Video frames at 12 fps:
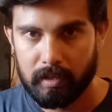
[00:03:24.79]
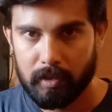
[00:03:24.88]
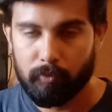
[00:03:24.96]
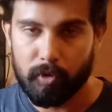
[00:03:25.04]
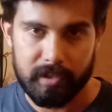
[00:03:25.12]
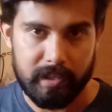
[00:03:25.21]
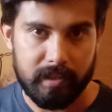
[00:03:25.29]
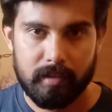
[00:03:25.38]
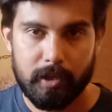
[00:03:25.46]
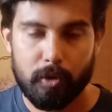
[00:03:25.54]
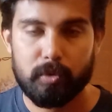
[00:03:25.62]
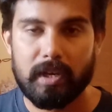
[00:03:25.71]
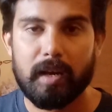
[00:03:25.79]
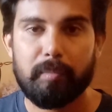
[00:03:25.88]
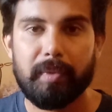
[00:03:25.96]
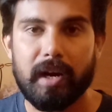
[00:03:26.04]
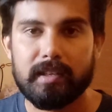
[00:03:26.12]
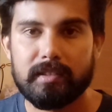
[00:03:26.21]
वो ये कि रोजाना
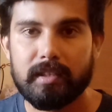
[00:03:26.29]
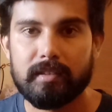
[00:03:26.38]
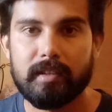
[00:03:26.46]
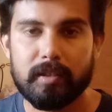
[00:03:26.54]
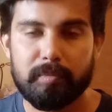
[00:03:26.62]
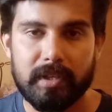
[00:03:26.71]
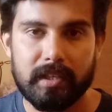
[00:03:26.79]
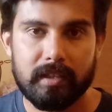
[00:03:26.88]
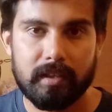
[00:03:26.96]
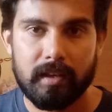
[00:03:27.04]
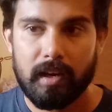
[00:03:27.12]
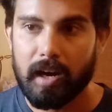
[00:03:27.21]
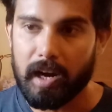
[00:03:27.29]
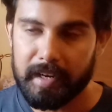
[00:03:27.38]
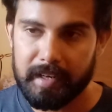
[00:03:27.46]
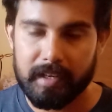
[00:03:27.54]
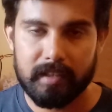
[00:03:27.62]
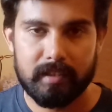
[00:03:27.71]
पांच से दस मिनट तक
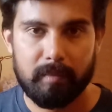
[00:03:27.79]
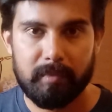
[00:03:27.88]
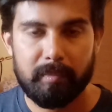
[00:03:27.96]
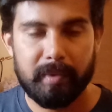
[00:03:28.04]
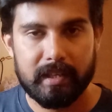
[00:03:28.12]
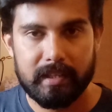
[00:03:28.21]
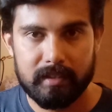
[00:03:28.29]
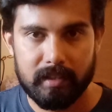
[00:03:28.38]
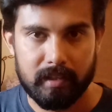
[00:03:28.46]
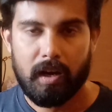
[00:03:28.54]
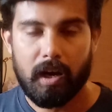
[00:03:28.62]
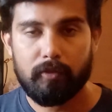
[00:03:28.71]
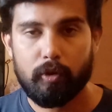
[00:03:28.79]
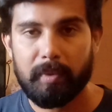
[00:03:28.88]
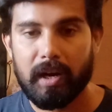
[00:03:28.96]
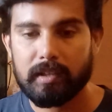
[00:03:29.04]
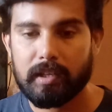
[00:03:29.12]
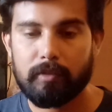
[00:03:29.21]
आईने के सामने प्रैक्टिस करें हर वो
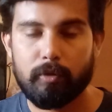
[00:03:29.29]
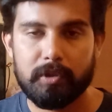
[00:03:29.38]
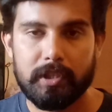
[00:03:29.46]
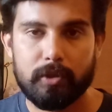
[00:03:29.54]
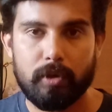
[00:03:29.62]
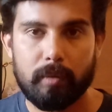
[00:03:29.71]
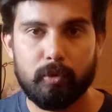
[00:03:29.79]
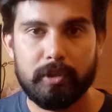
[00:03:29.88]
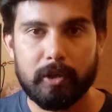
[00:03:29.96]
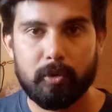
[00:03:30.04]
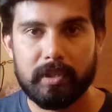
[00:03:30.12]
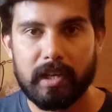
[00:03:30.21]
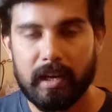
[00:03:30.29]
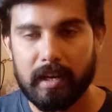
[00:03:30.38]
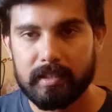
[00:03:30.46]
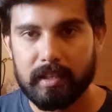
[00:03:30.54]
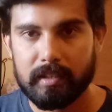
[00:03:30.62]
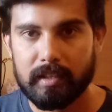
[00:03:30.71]
बात हर वो चीज जो आप दुनिया को दिखाना
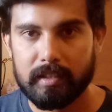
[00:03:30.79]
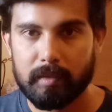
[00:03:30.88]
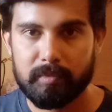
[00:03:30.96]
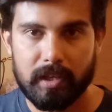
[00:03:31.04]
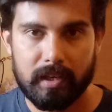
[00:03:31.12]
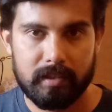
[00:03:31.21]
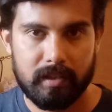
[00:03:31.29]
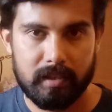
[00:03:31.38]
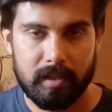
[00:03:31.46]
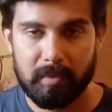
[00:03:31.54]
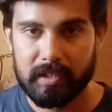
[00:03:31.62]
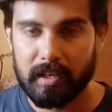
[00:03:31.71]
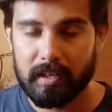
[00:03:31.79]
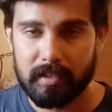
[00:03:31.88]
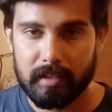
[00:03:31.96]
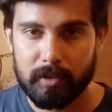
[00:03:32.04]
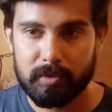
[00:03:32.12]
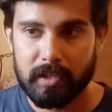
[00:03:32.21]
चाहते हैं समझाना चाहते हैं बताना
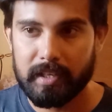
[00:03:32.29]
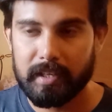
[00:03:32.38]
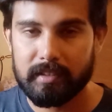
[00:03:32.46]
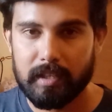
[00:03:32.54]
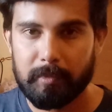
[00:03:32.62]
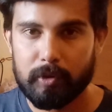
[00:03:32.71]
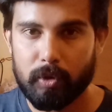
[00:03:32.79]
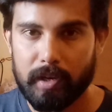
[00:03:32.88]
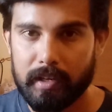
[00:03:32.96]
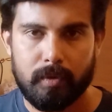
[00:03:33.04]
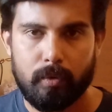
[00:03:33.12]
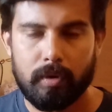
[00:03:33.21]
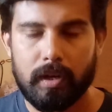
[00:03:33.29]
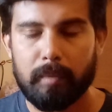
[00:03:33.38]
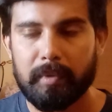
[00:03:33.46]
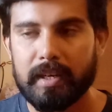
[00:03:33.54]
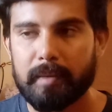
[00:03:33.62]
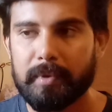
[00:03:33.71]
चाहते हैं उसे आईने के सामने दोहराए और काम
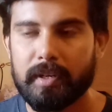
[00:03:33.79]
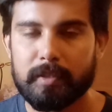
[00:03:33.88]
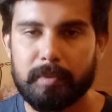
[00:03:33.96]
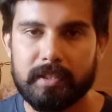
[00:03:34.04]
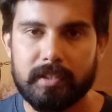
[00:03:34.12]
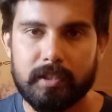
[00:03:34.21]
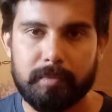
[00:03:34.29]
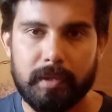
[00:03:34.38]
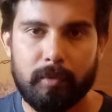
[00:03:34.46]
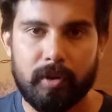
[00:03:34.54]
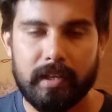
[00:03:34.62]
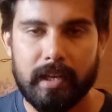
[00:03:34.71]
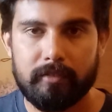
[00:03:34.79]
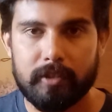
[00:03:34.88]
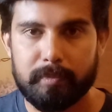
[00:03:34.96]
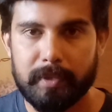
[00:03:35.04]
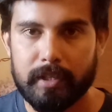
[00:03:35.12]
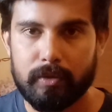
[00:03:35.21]
करें अपने एक्सप्रेशन पे बॉडी लैंग्वेज
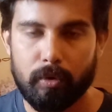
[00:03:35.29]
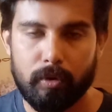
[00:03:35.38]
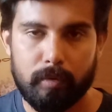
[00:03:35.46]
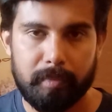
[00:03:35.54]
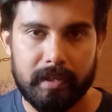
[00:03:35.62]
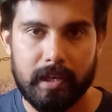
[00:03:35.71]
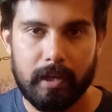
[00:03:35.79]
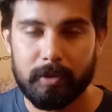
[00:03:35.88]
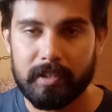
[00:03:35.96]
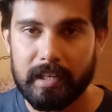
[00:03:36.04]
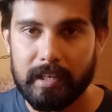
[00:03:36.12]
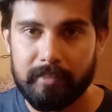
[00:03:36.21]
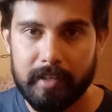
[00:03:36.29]
पे टोन पे डायलॉग डिलीवरी